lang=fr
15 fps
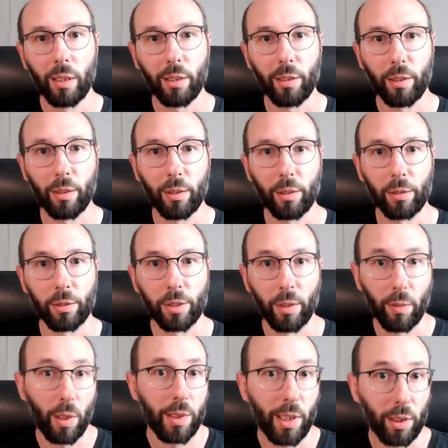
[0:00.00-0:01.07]
euh,
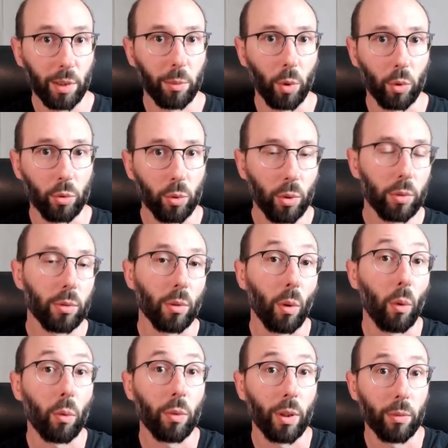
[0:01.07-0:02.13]
d'avoir ça comme ressource.
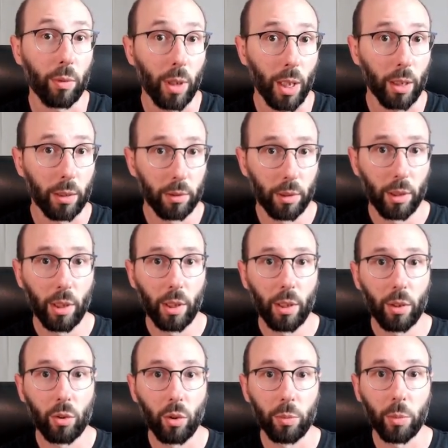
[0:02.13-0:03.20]
On va voir
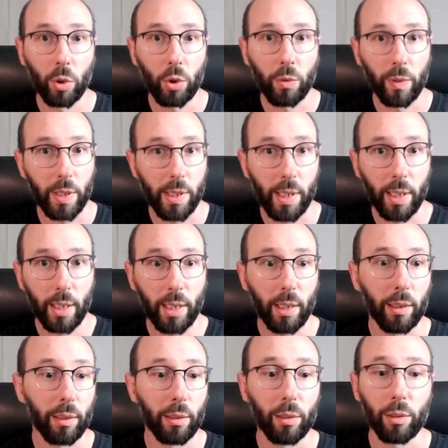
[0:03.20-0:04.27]
comment je fais
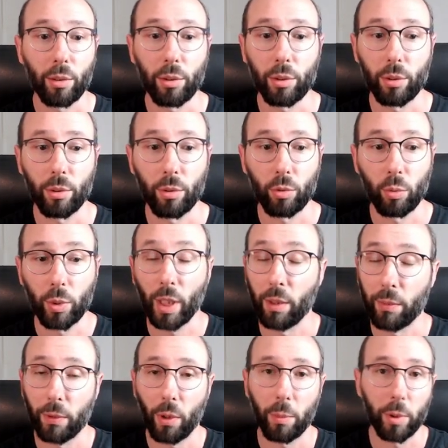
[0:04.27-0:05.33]
ça, euh, sous
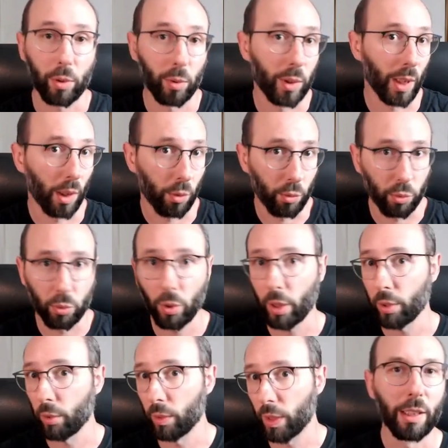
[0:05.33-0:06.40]
quelle forme, est-ce que c'est un cours,
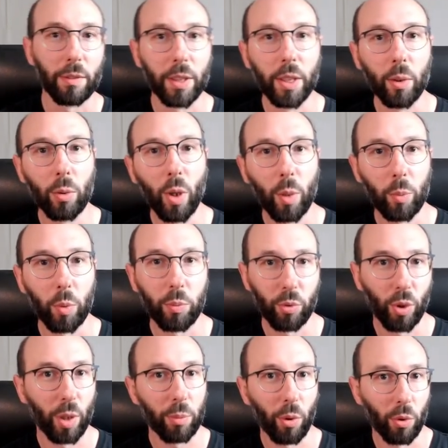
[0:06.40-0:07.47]
est-ce que c'est des vidéos un peu
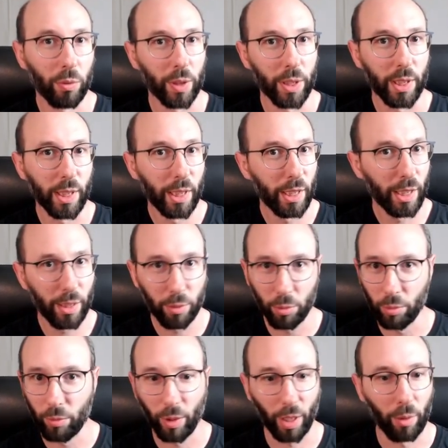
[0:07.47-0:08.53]
plus improvisées,
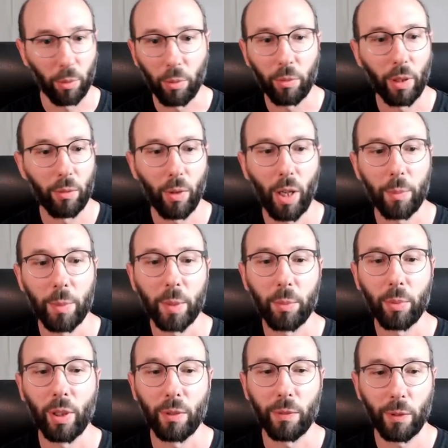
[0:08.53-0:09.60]
ou voilà, on va voir un petit
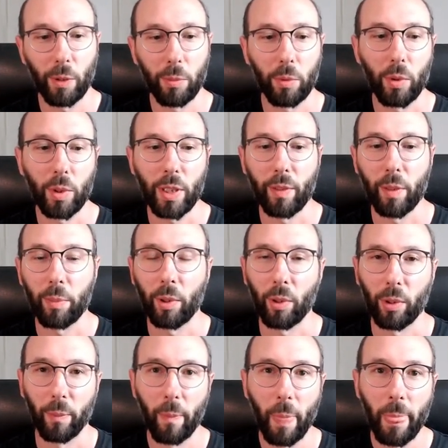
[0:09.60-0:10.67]
peu la forme que ça va
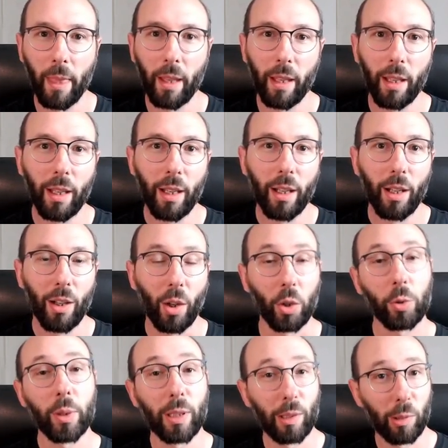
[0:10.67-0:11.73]
prendre.
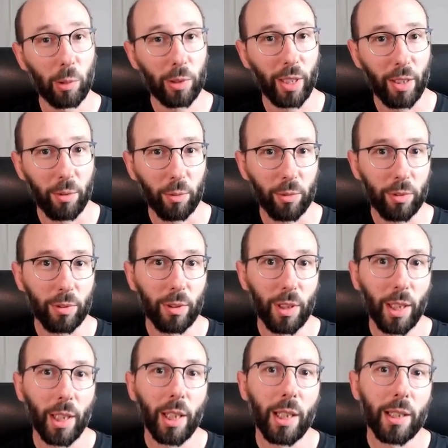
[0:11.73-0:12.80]
Ensuite, l'autre annonce,
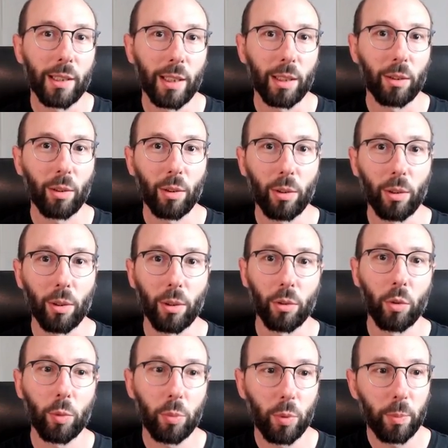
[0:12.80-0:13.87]
c'est que
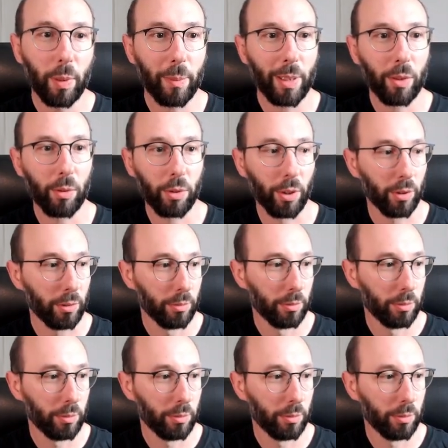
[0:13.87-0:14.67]
depuis pas mal de temps,